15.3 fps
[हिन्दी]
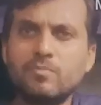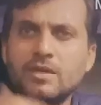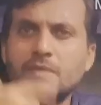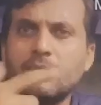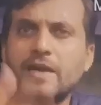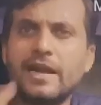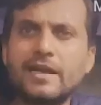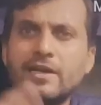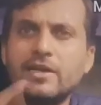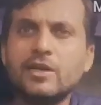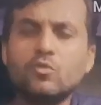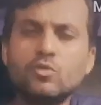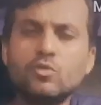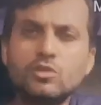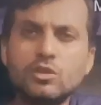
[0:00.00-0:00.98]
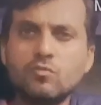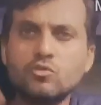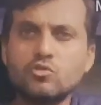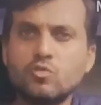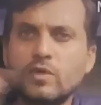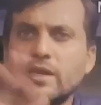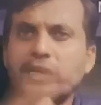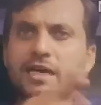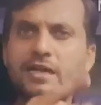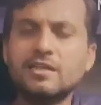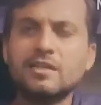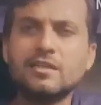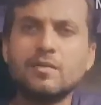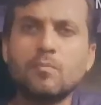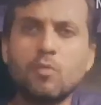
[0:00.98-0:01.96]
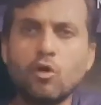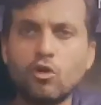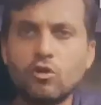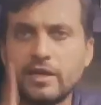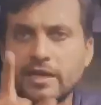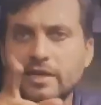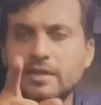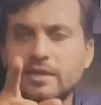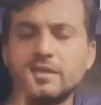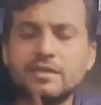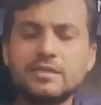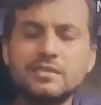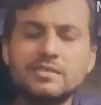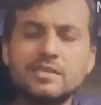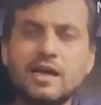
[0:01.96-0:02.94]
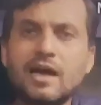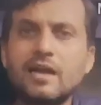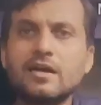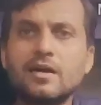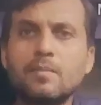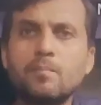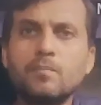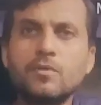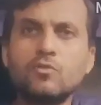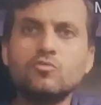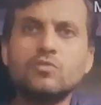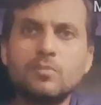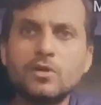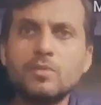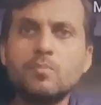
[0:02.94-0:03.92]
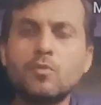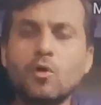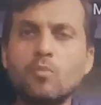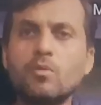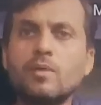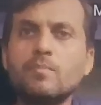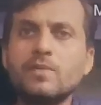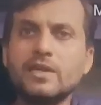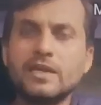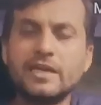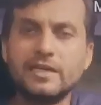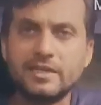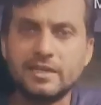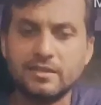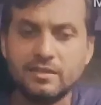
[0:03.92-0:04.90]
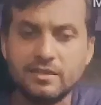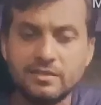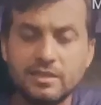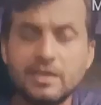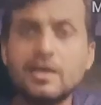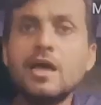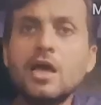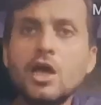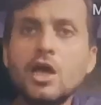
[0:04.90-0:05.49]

की भी एंट्री हुई थी वो स्विंग करता था बॉल और एक सहारा कप में उसने बड़ी प्रॉब्लम क्रिएट कर दी थी